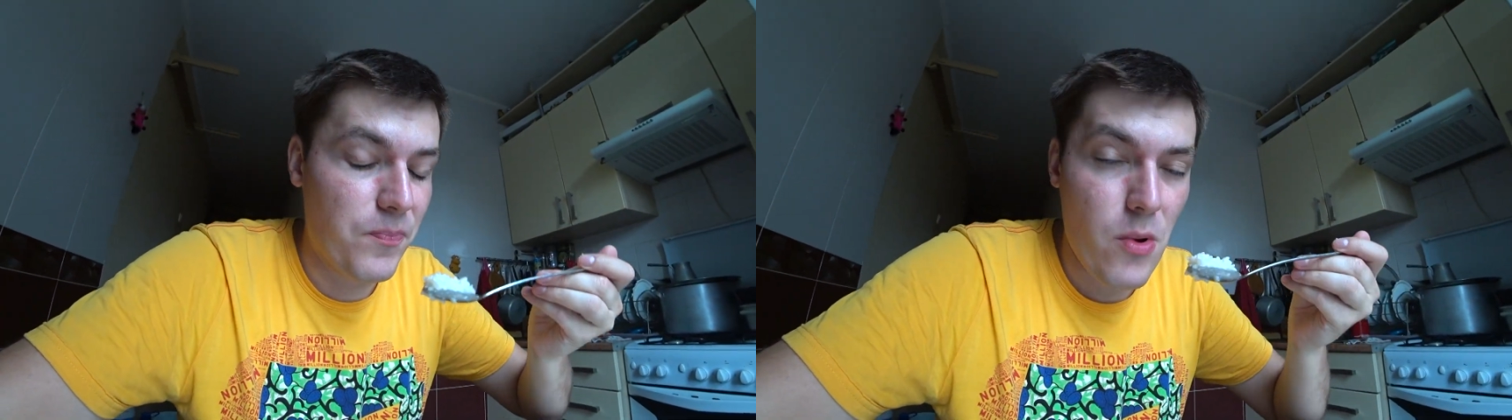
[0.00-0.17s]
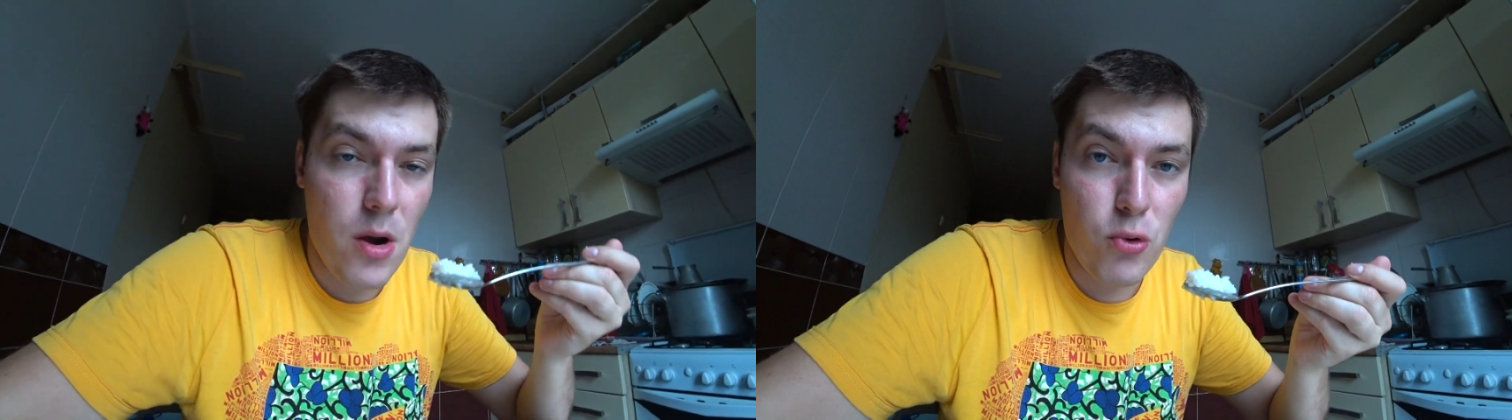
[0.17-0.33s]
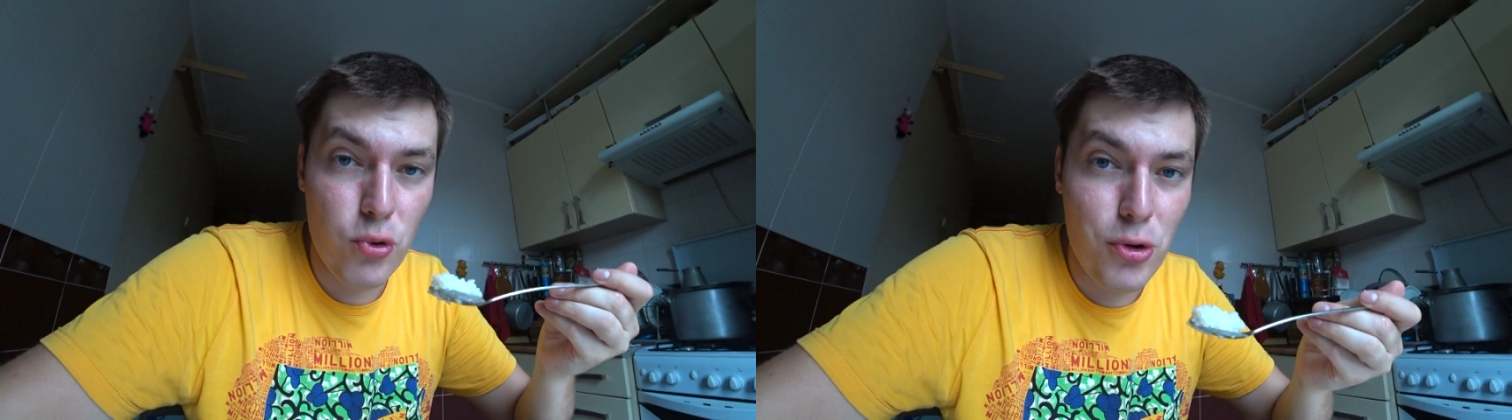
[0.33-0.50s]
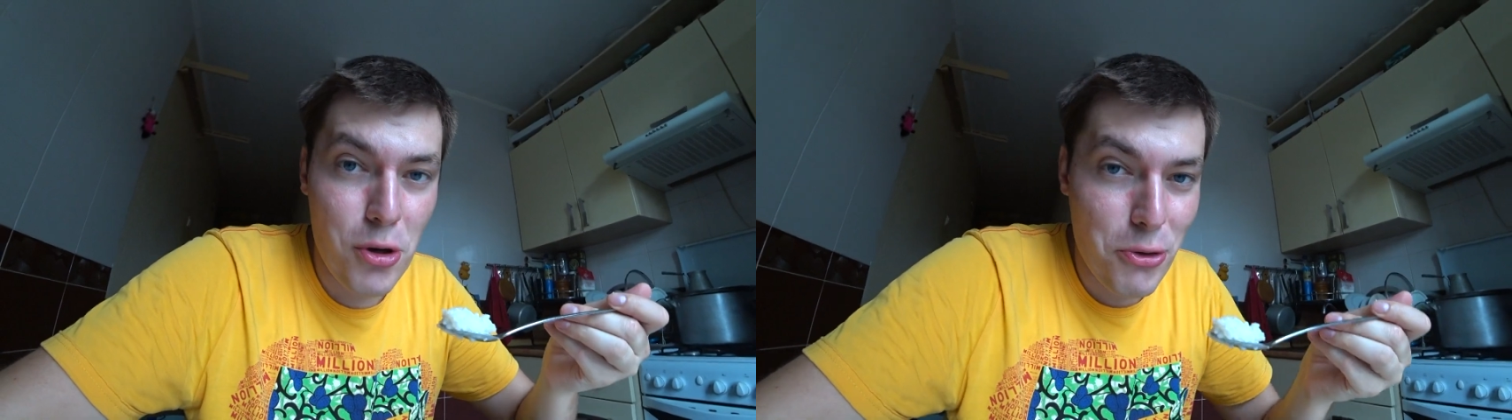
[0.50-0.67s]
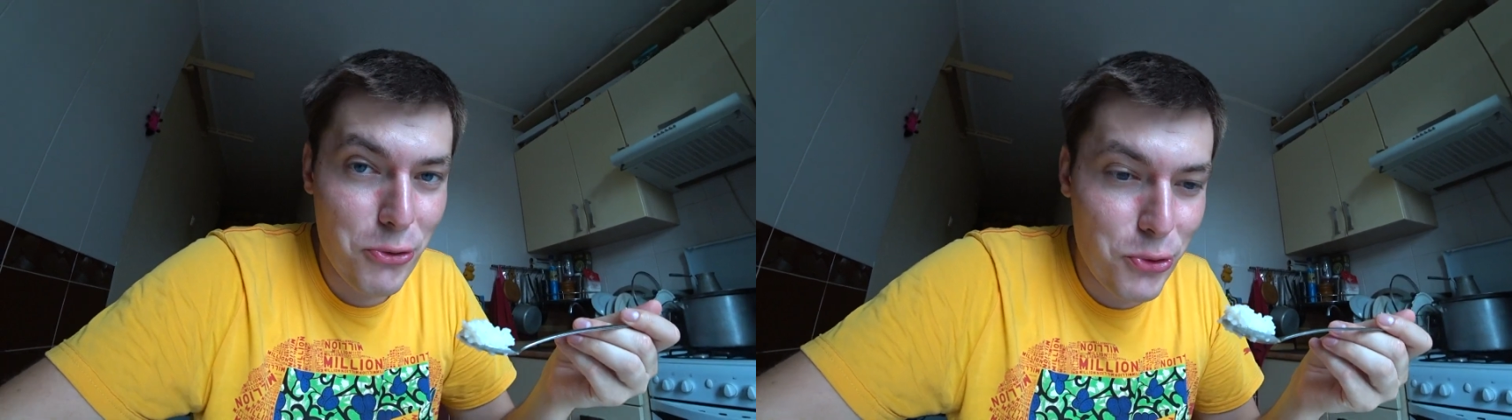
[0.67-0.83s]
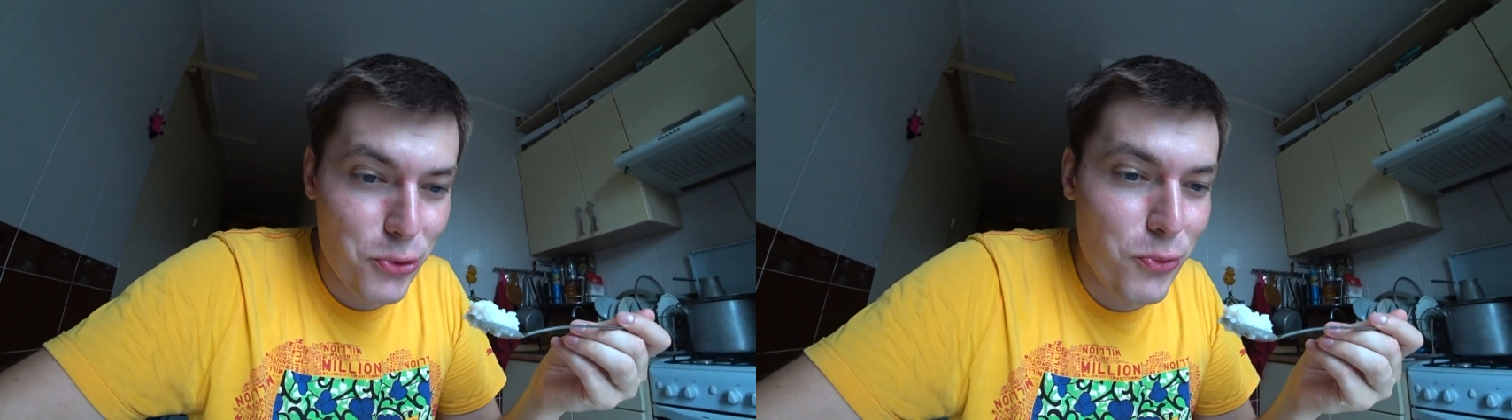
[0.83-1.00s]
А кушаю,
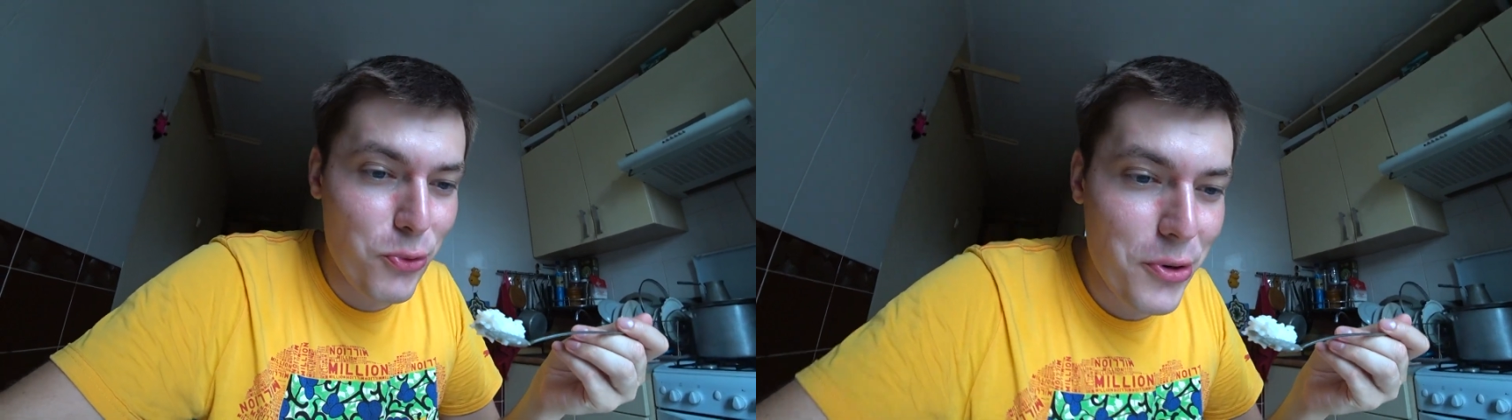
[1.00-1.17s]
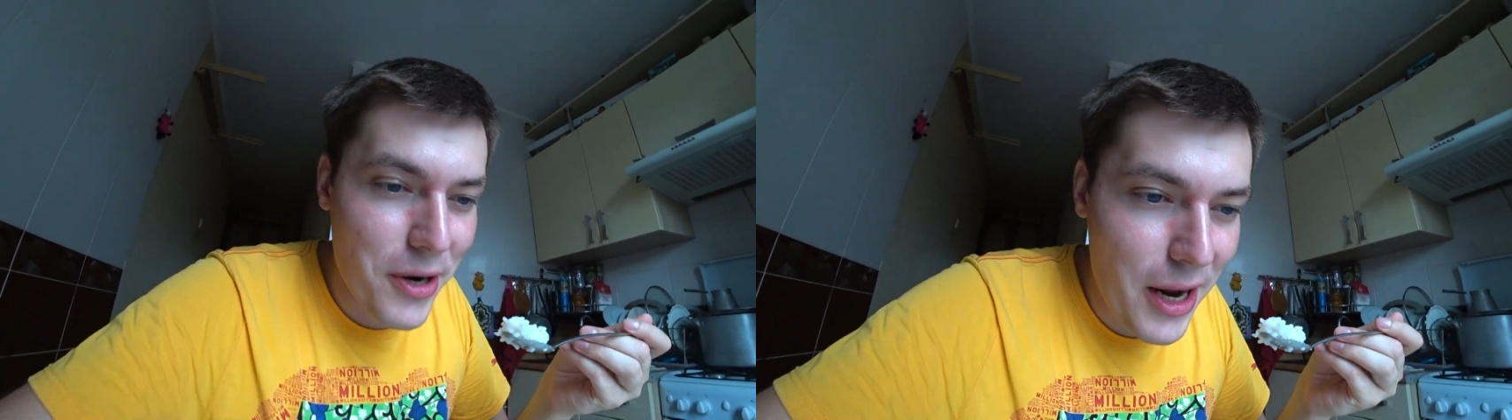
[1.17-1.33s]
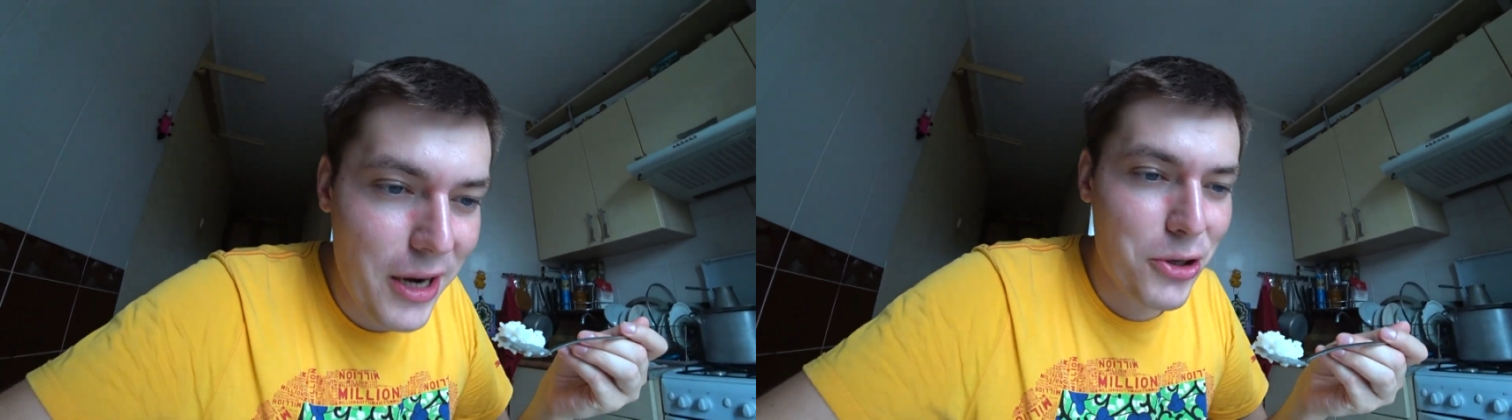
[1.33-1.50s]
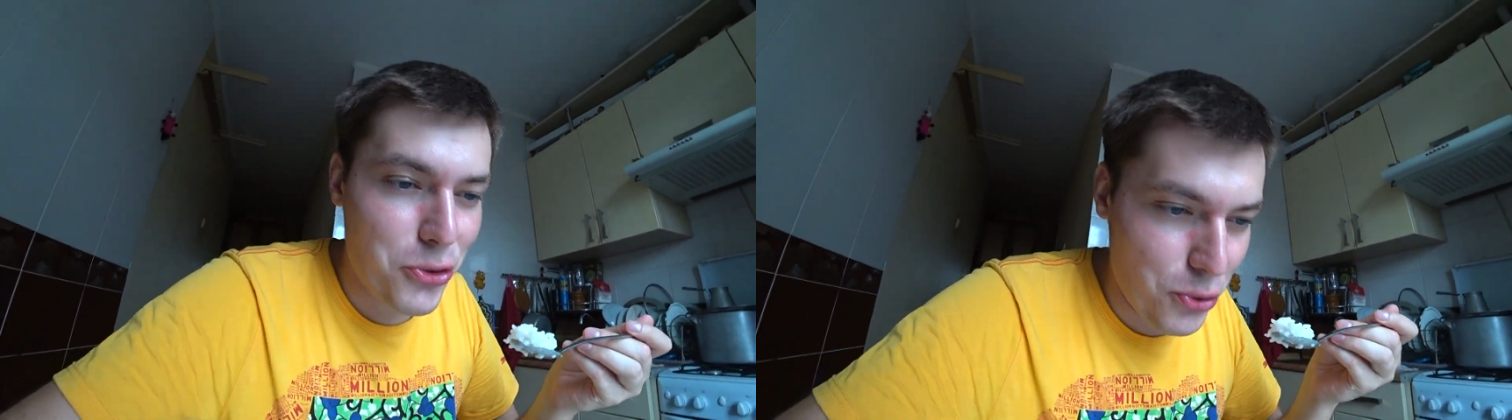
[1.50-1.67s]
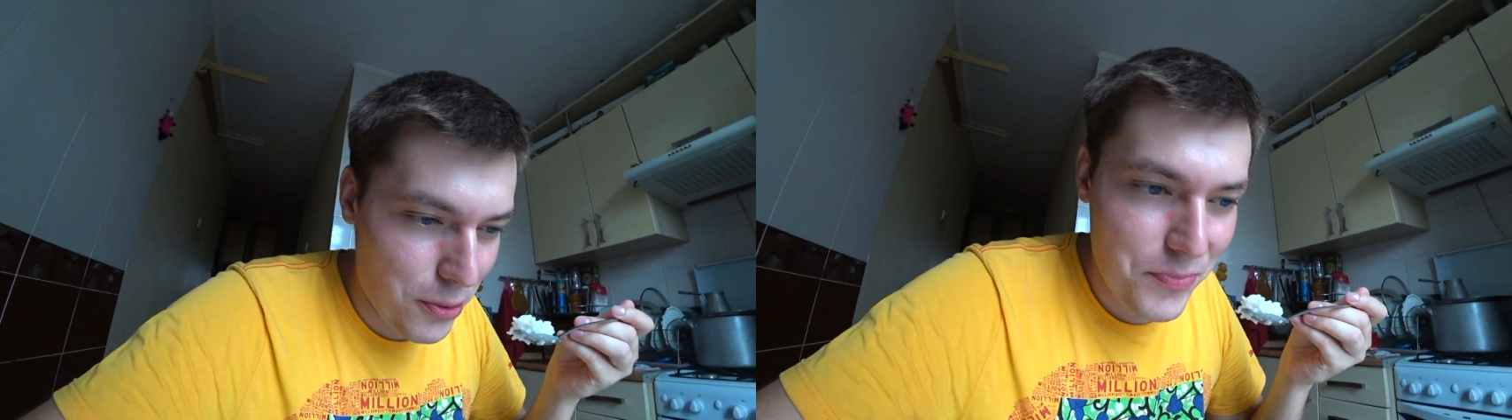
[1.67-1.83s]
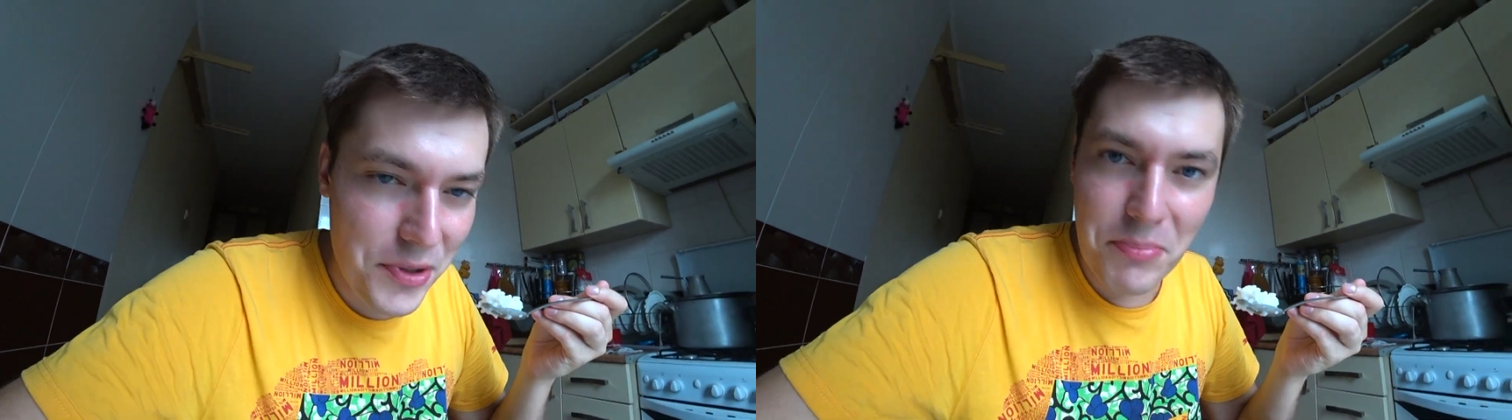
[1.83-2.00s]
чувствую реально,
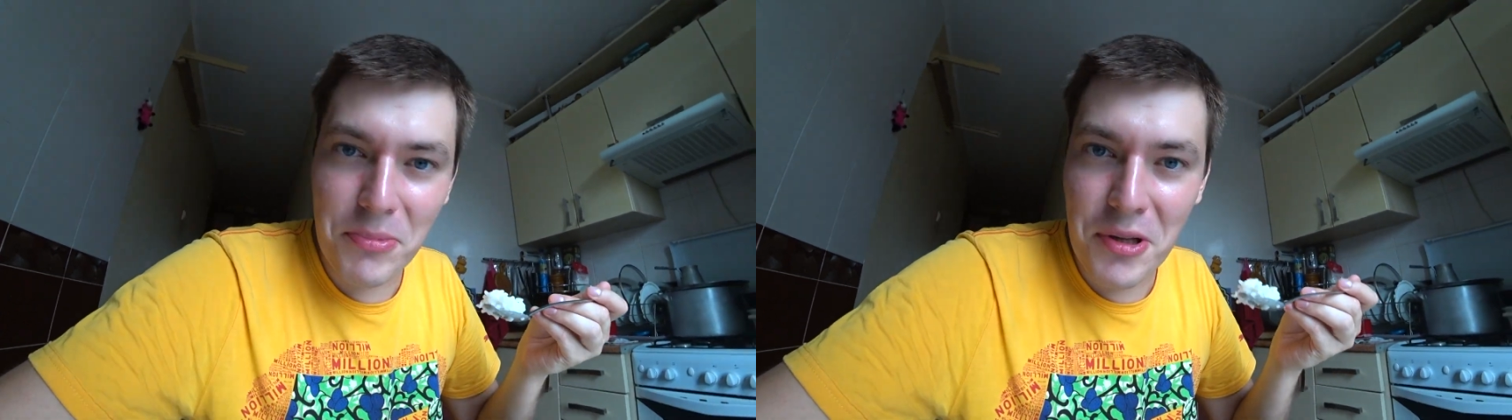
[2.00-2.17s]
что им